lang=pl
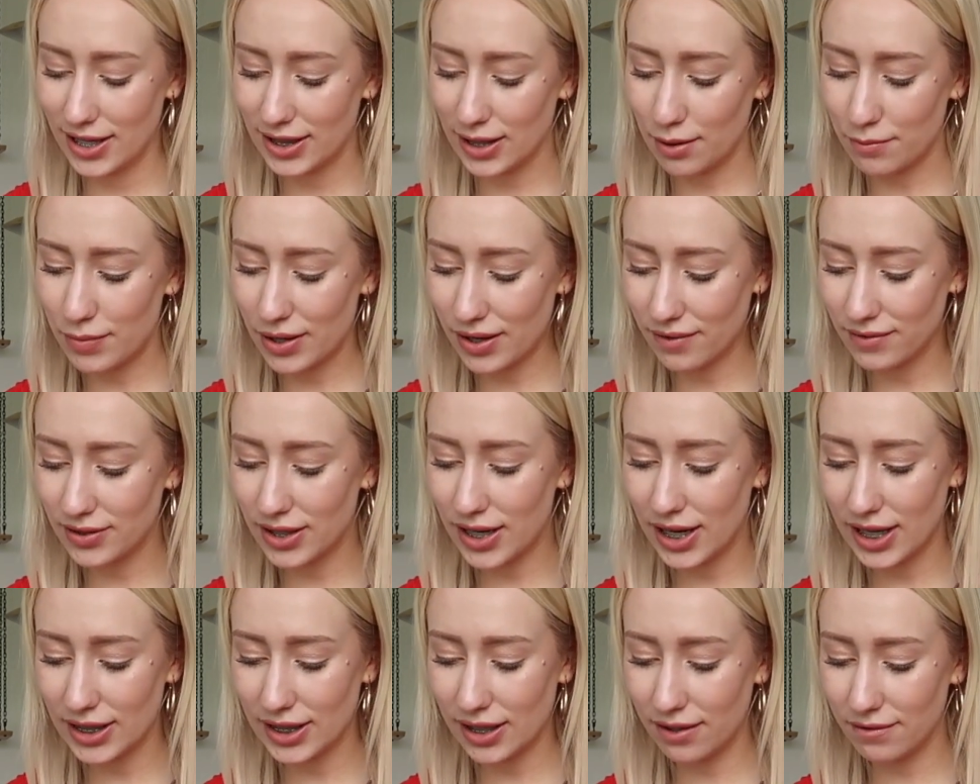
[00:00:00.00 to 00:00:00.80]
y, naprawdę
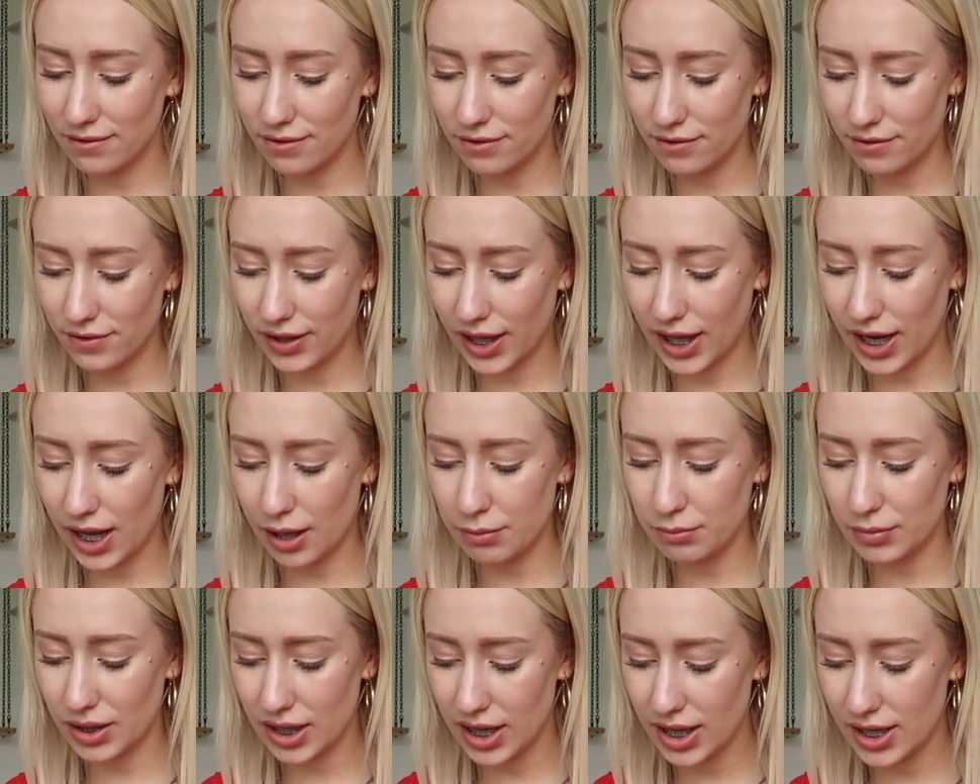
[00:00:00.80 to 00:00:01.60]
latam w
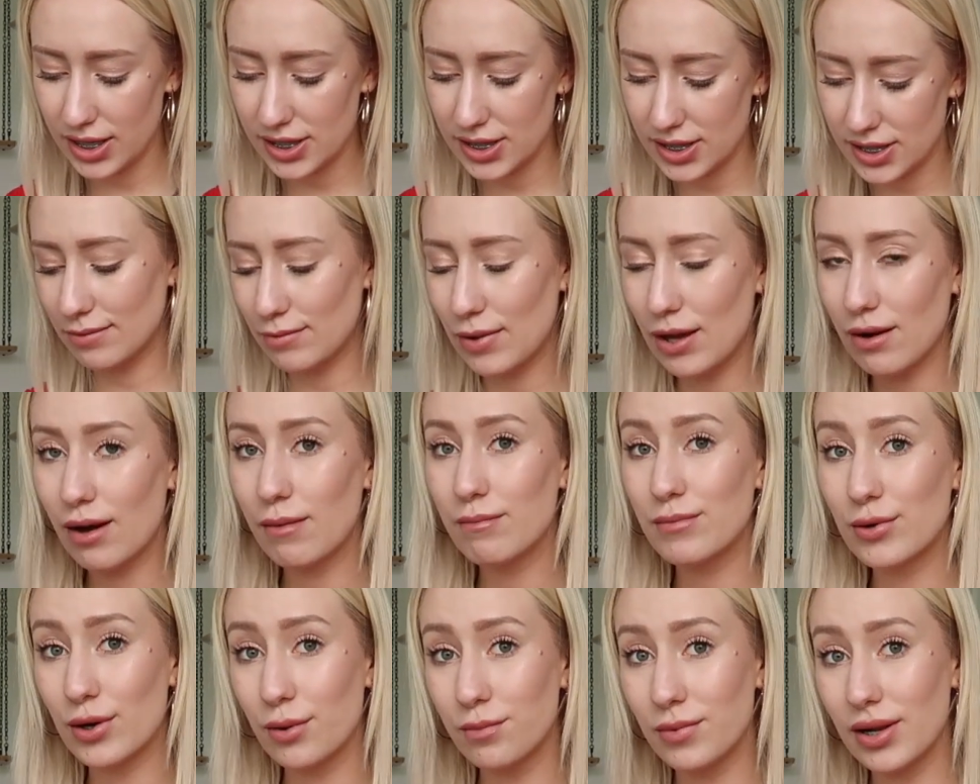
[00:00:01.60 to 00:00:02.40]
wiele miejsc.
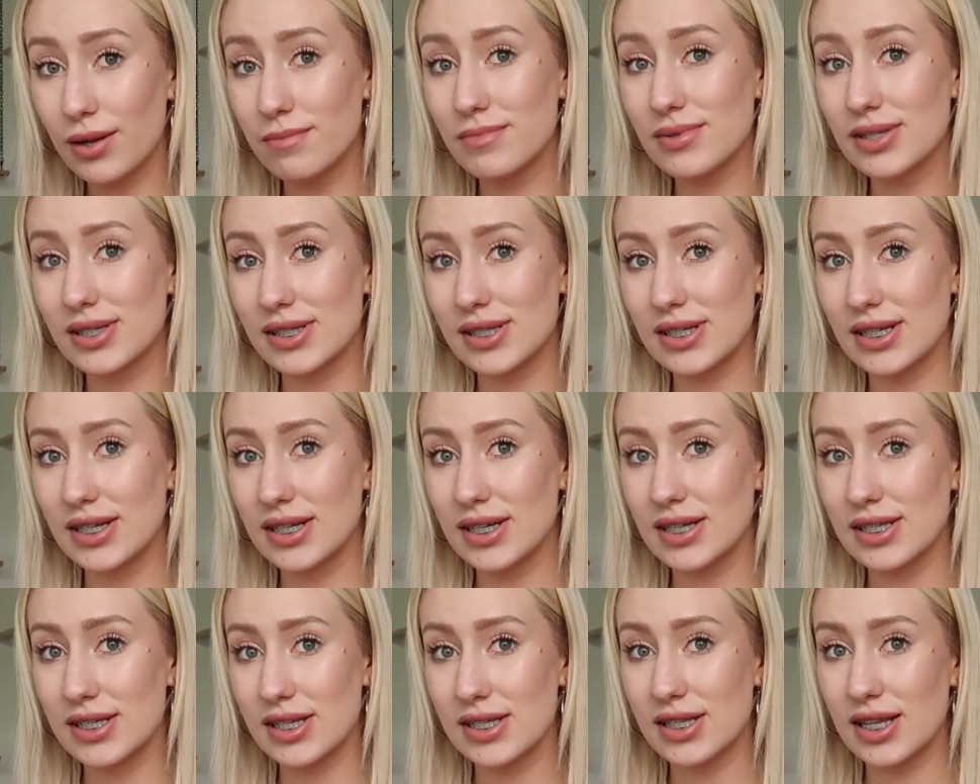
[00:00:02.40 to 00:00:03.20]
Miałam problem
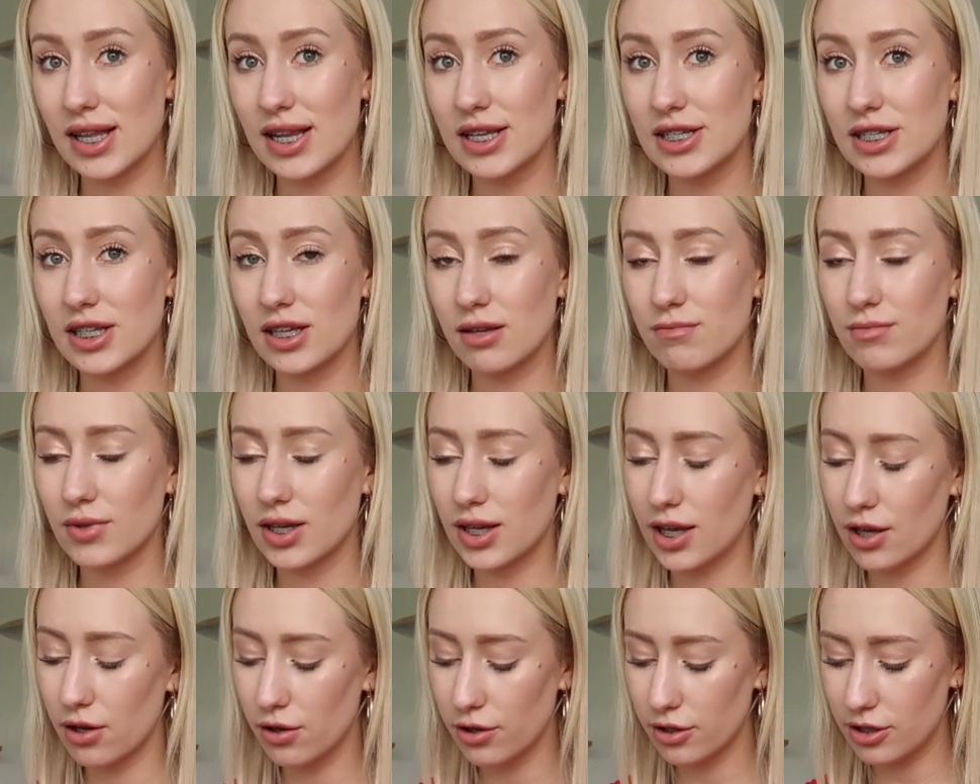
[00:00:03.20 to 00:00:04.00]
z, ze znalezieniem
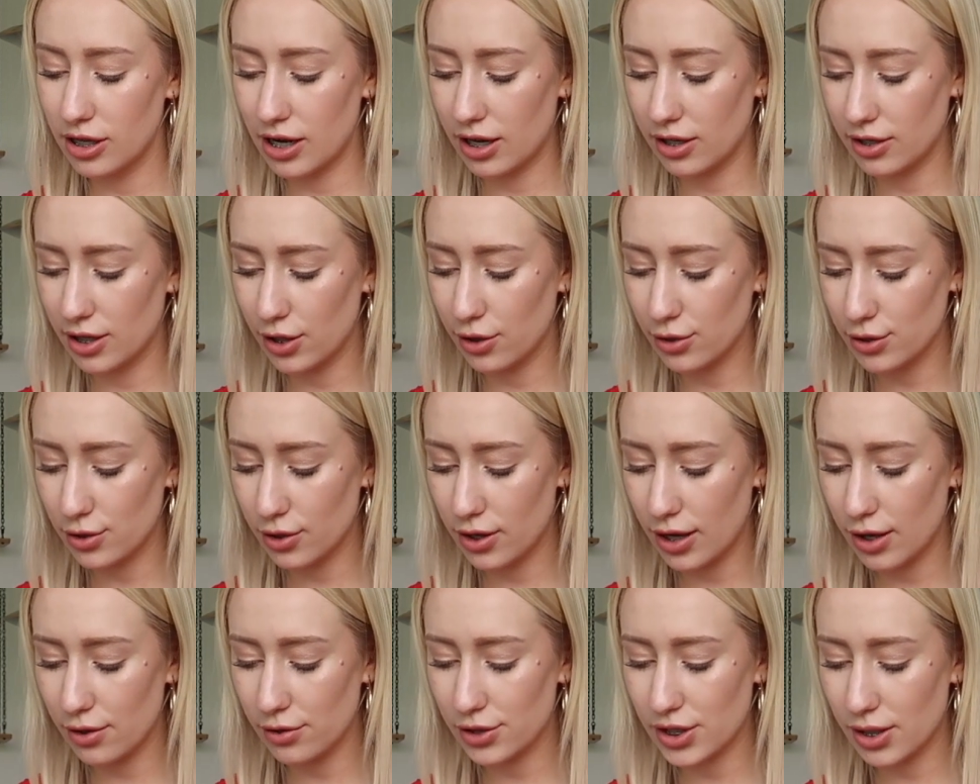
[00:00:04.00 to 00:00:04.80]
takiego idealnego
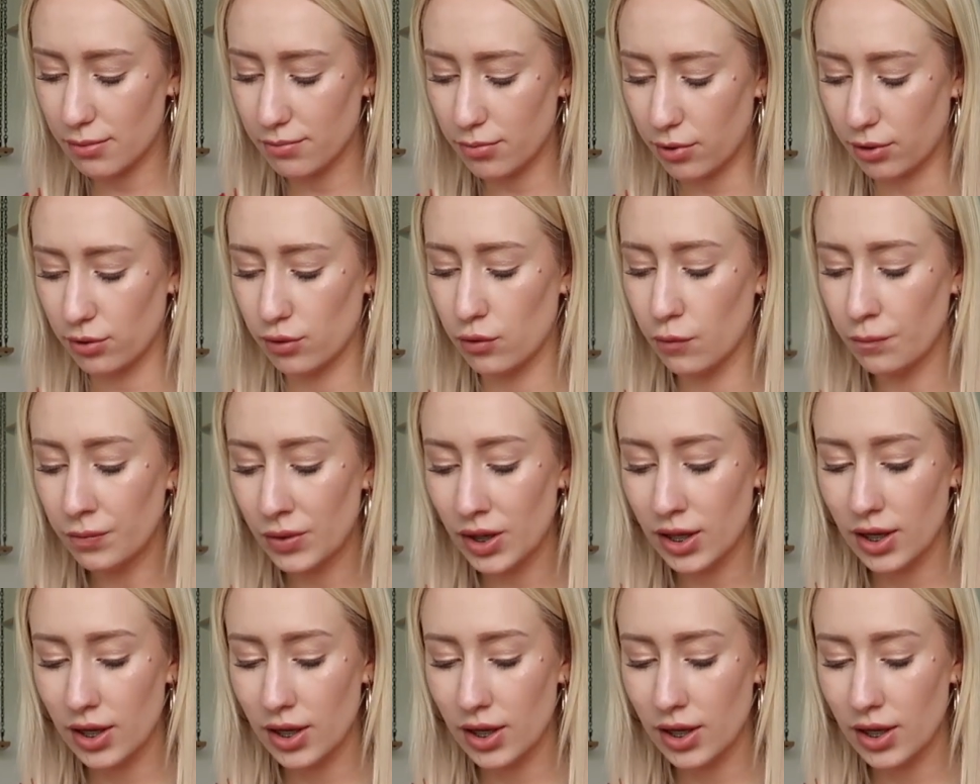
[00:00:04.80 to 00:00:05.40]
suchego szamponu.